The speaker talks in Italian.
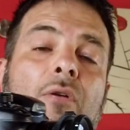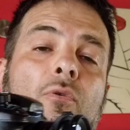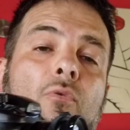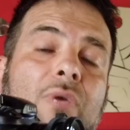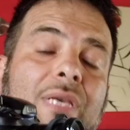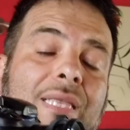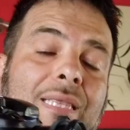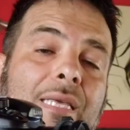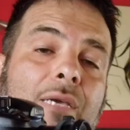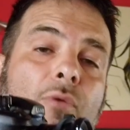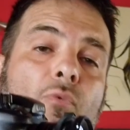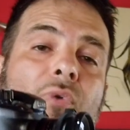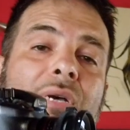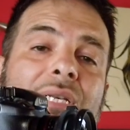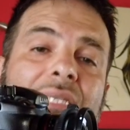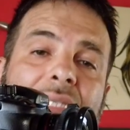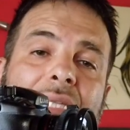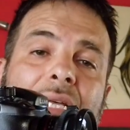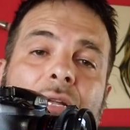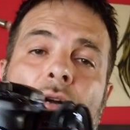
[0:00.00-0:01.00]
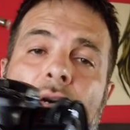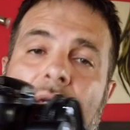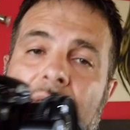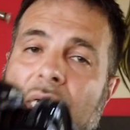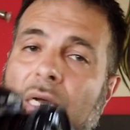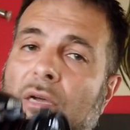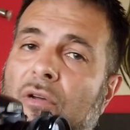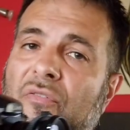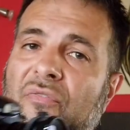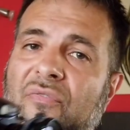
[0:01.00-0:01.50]
Quindi questa
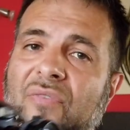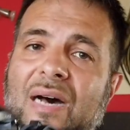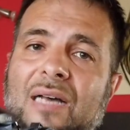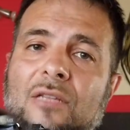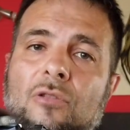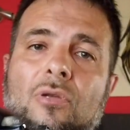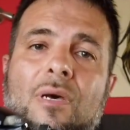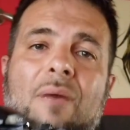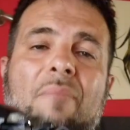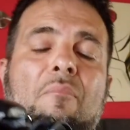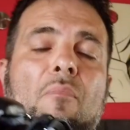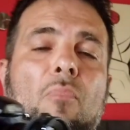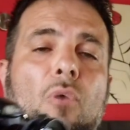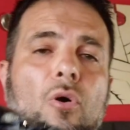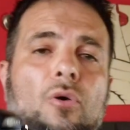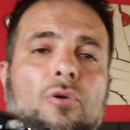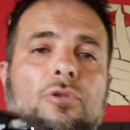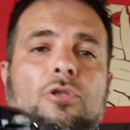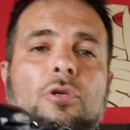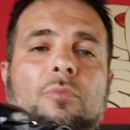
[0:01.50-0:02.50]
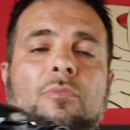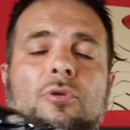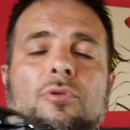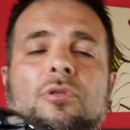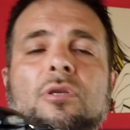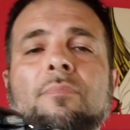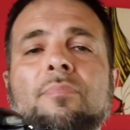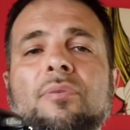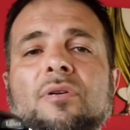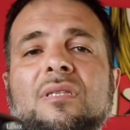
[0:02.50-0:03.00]
nota che ho fatto è molto
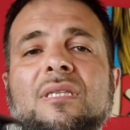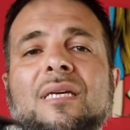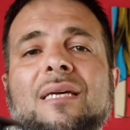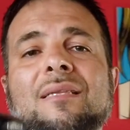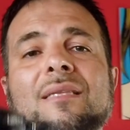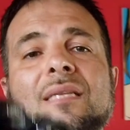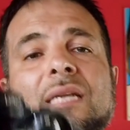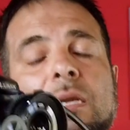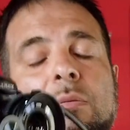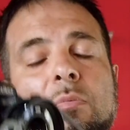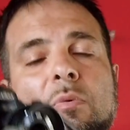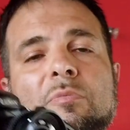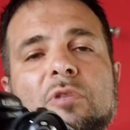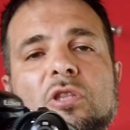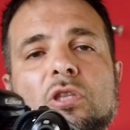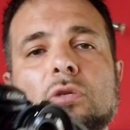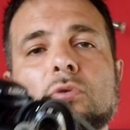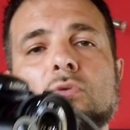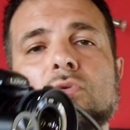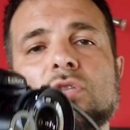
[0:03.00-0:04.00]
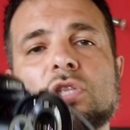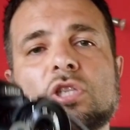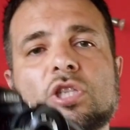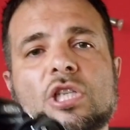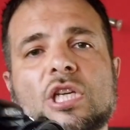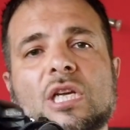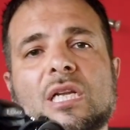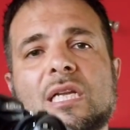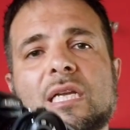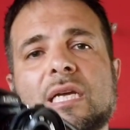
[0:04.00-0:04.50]
molto importante nel momento in cui si
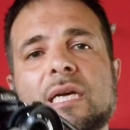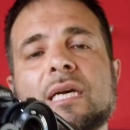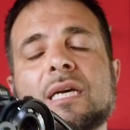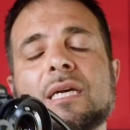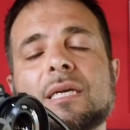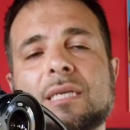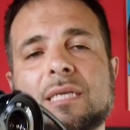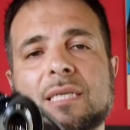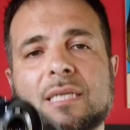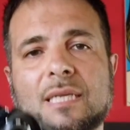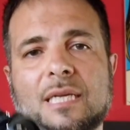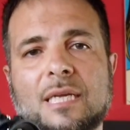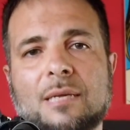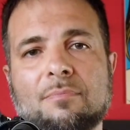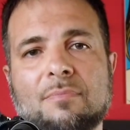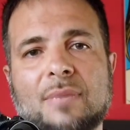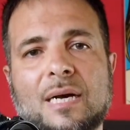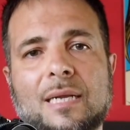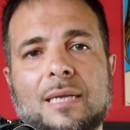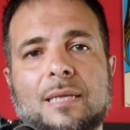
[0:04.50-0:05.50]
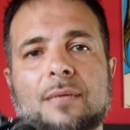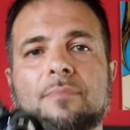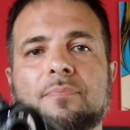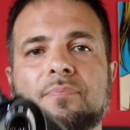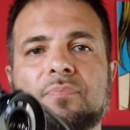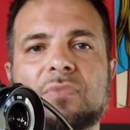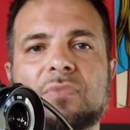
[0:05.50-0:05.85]
sceglie il gimbal